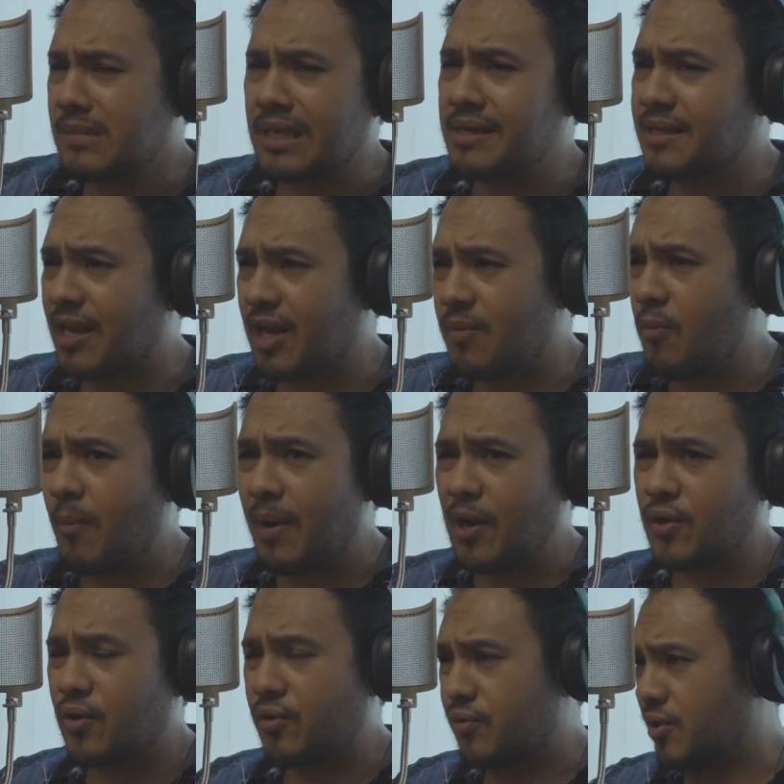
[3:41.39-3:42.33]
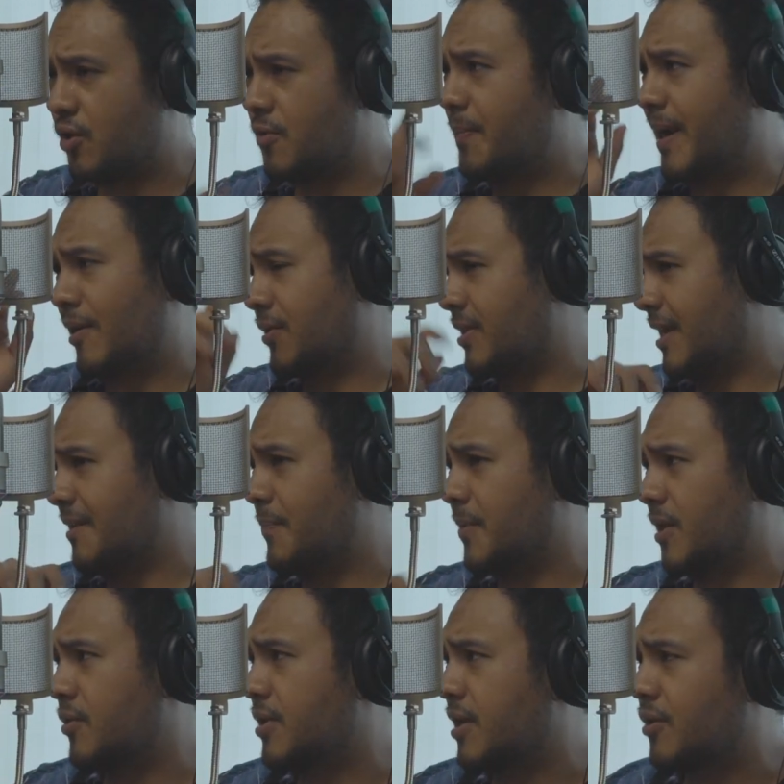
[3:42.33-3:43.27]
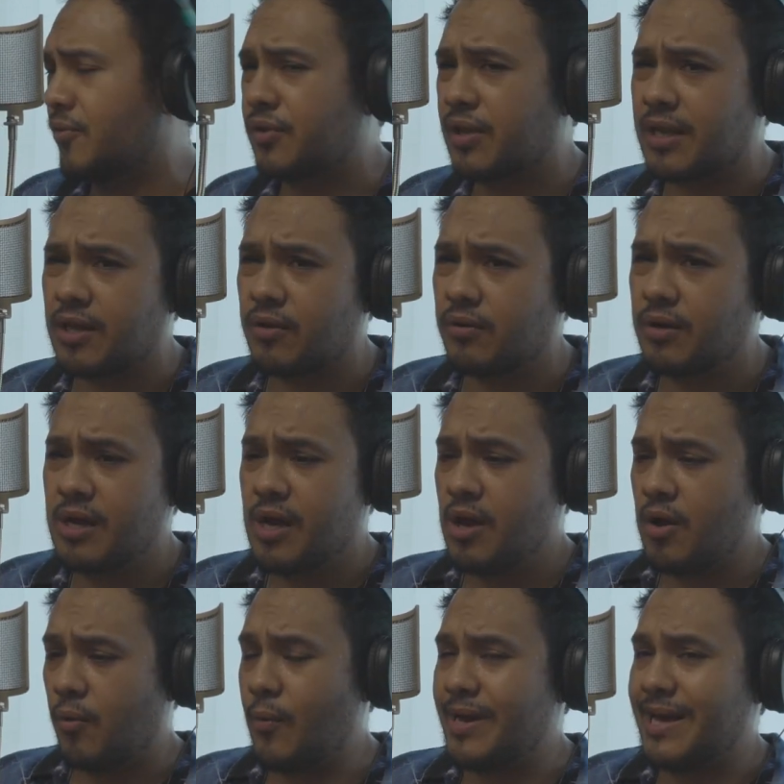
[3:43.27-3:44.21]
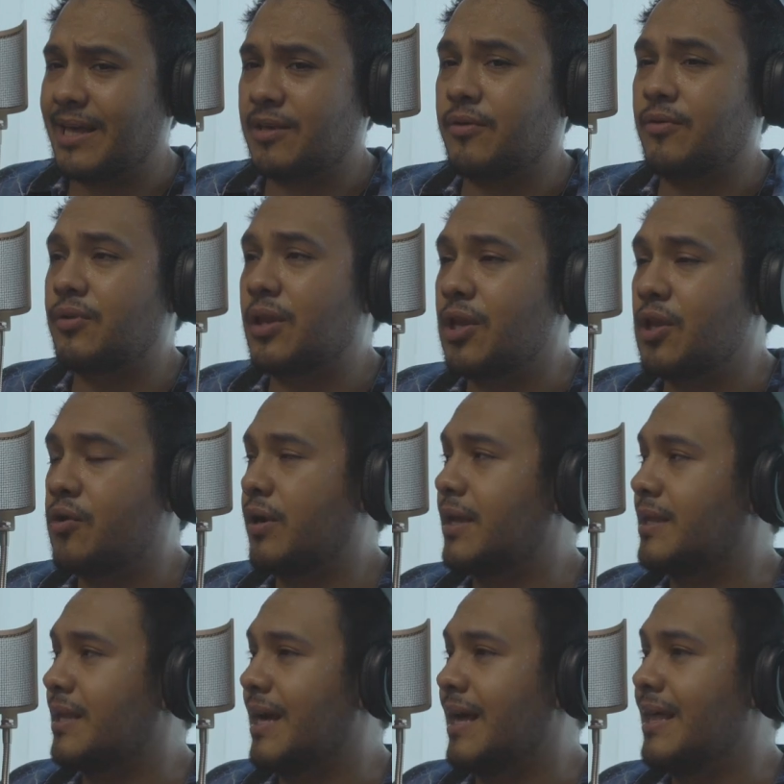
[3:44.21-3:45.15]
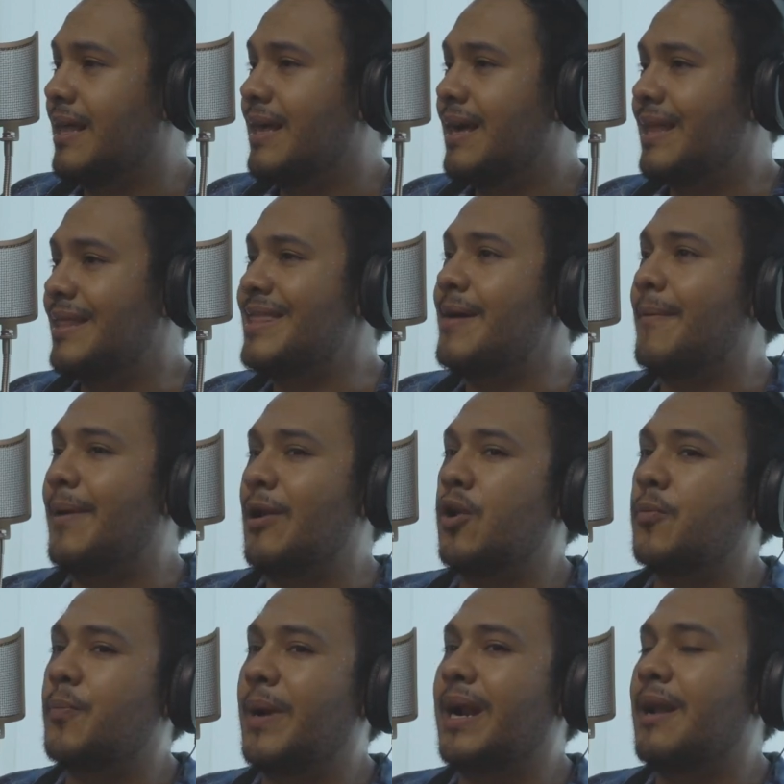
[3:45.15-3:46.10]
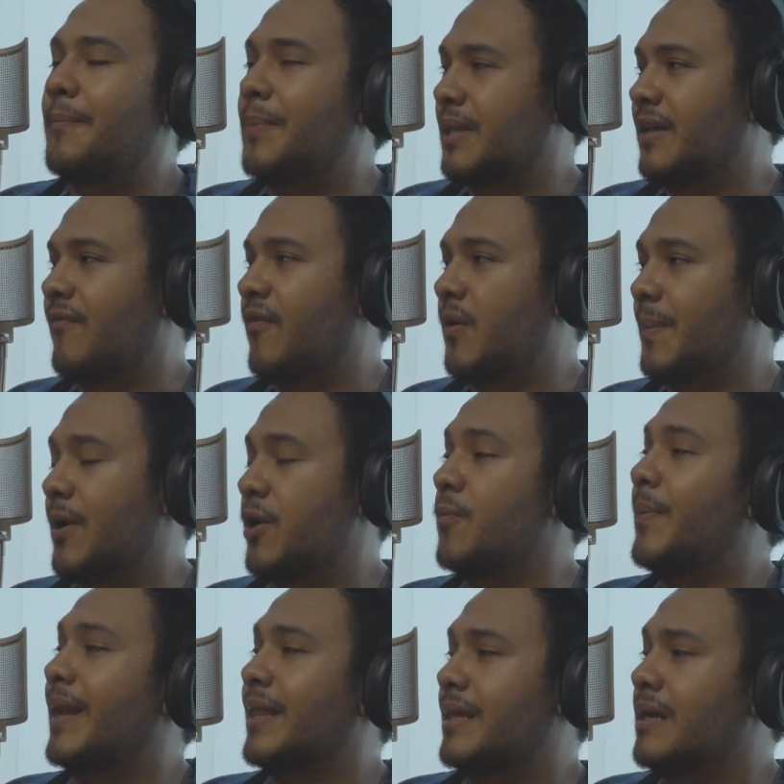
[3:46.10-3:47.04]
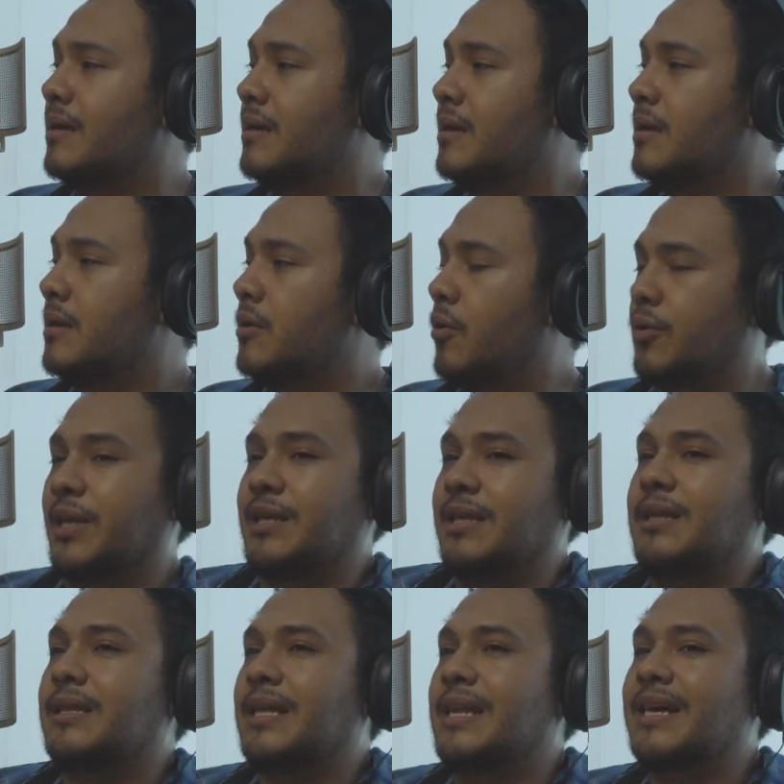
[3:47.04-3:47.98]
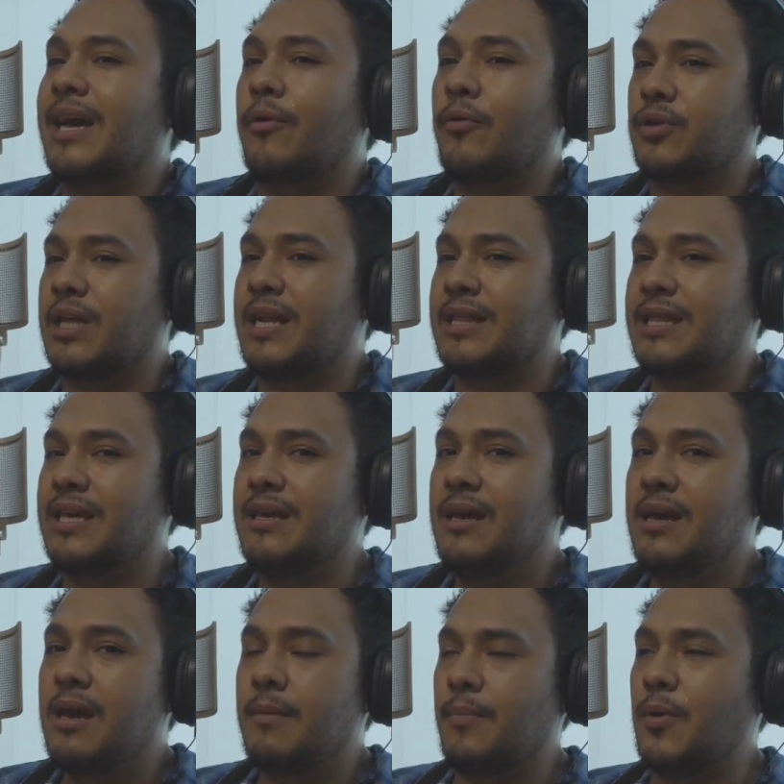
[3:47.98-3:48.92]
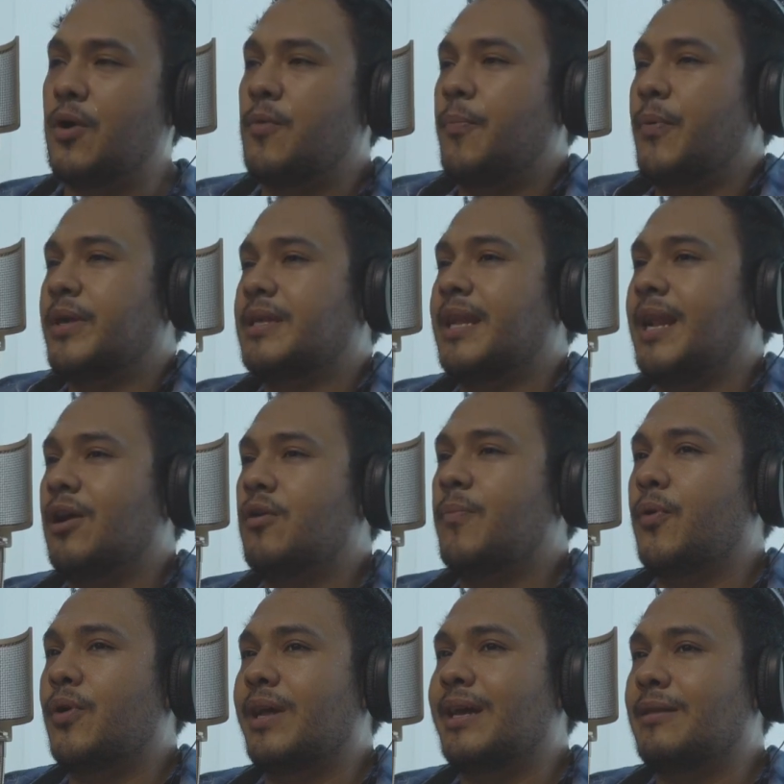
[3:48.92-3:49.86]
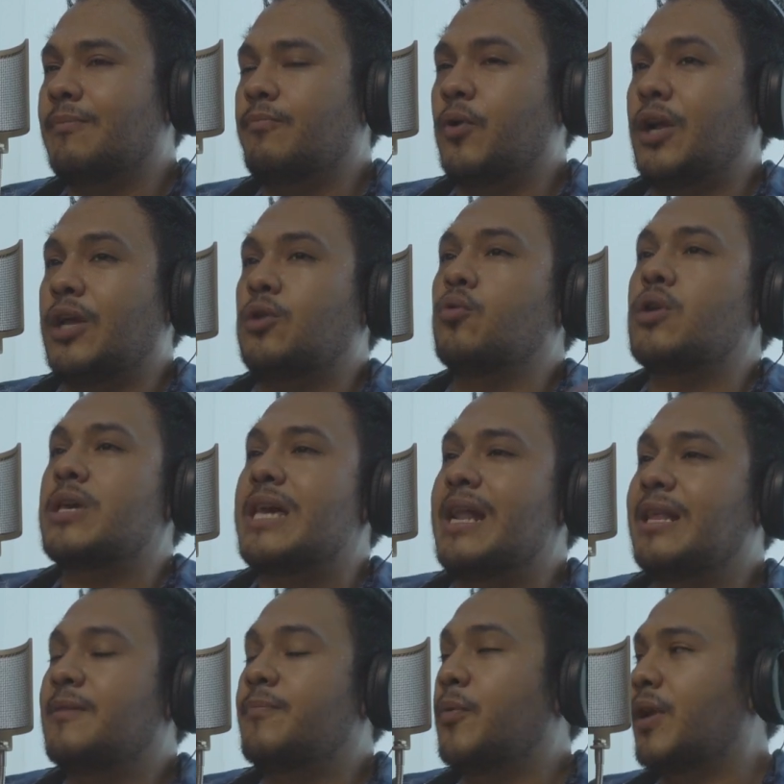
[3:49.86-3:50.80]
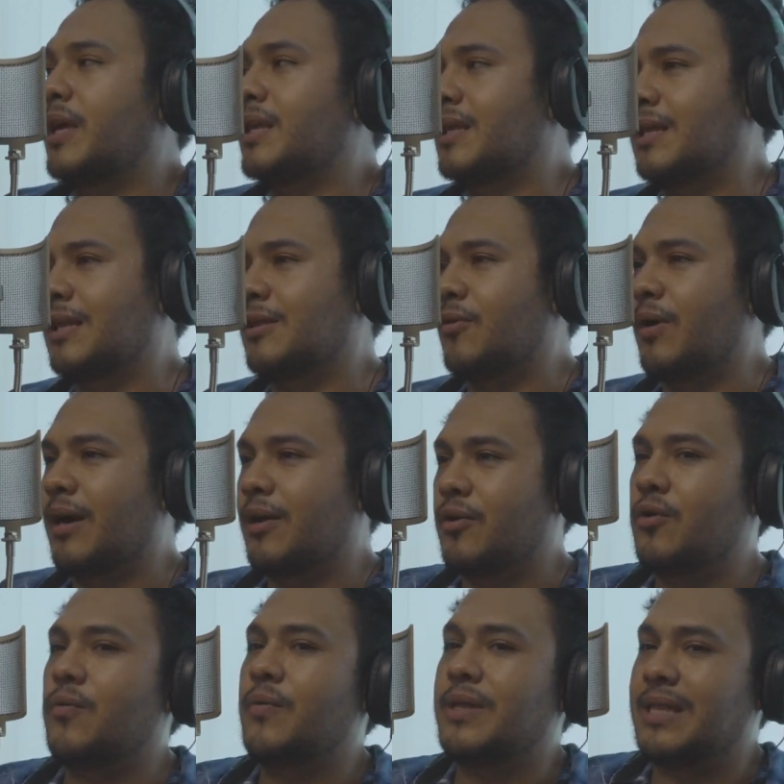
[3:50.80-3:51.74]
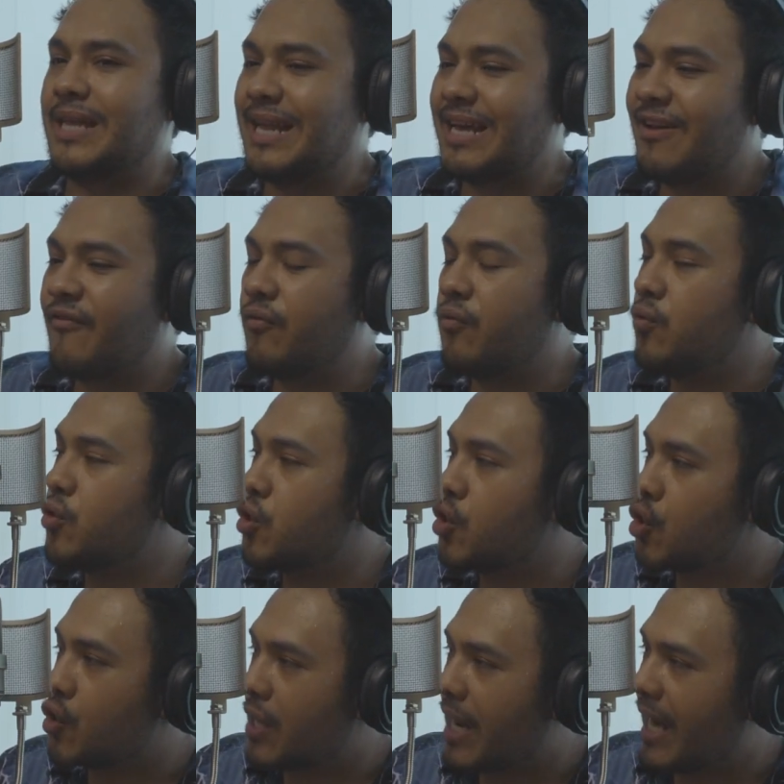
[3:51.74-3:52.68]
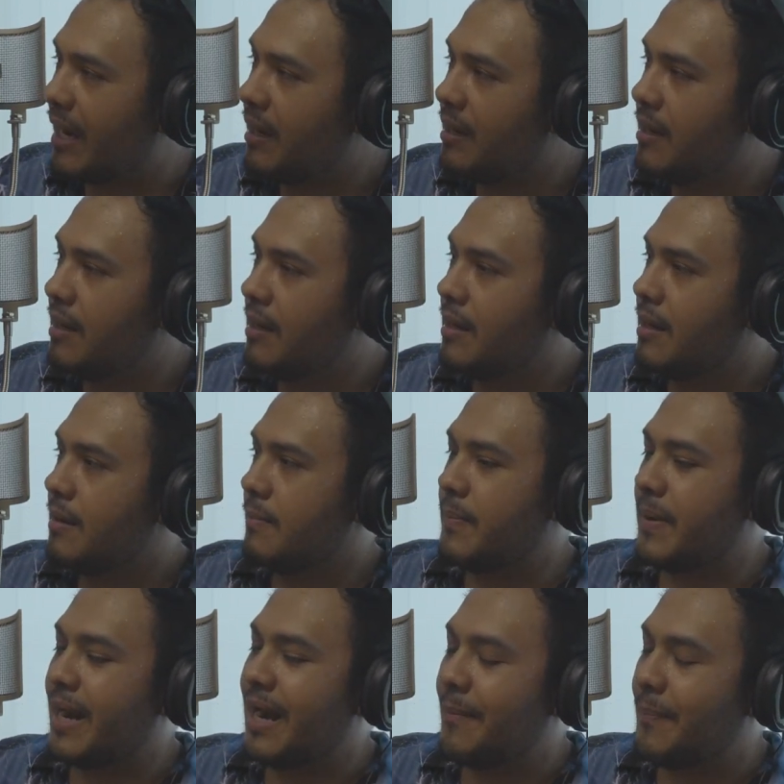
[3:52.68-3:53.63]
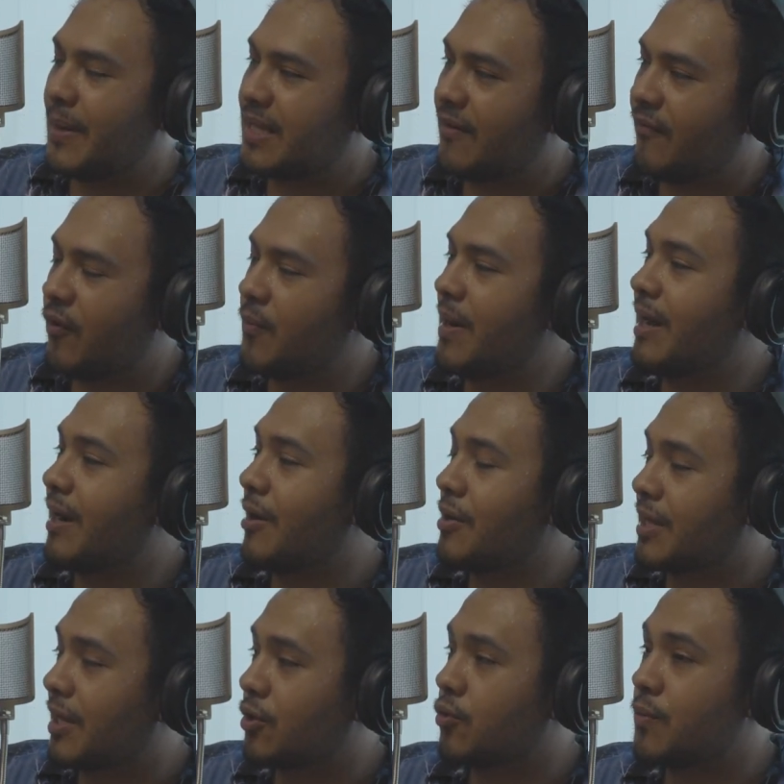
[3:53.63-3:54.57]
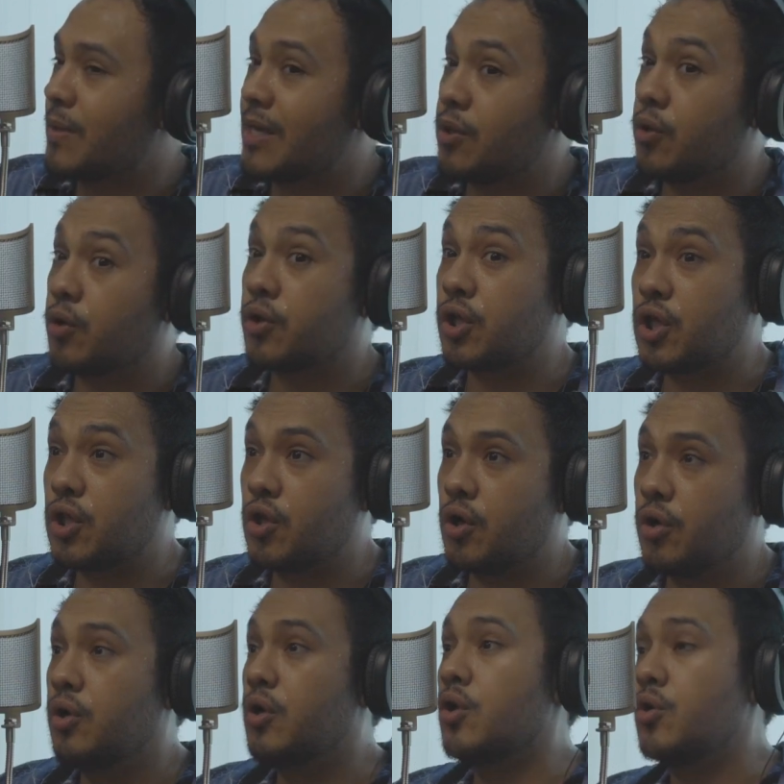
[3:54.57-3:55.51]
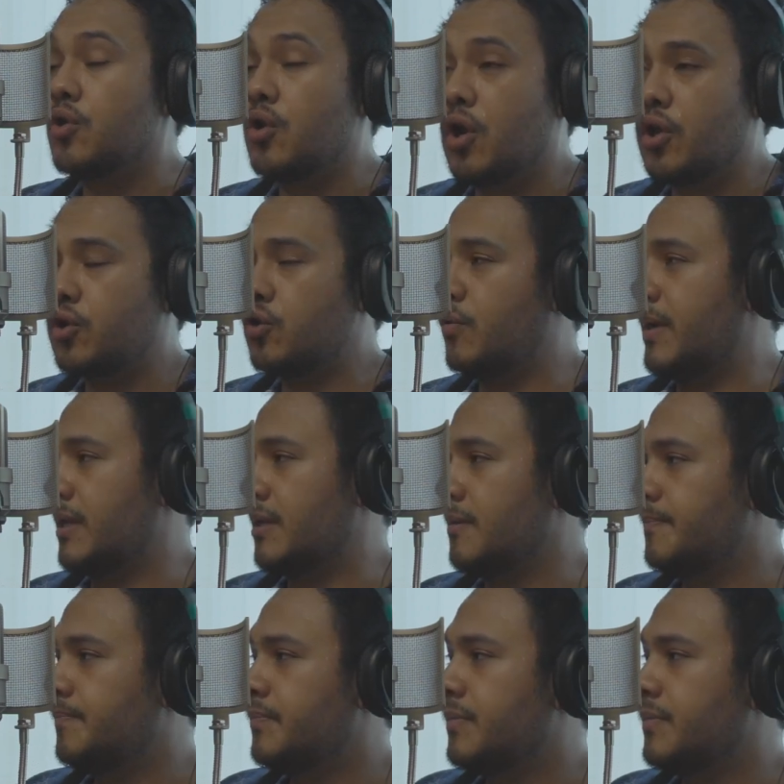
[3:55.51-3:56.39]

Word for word: O sea, como un valioso consejo para los que están empezando a hacer contenido. Güey, haz contenido que sea de valor para la plataforma, no para ti. O sea, sí te tiene que gustar a ti, pero no puede ser algo porque, porque tú quieres y porque se te antoja. No, güey, tiene que funcionar para la plataforma a la que lo estás subiendo. Si no, no lo subas.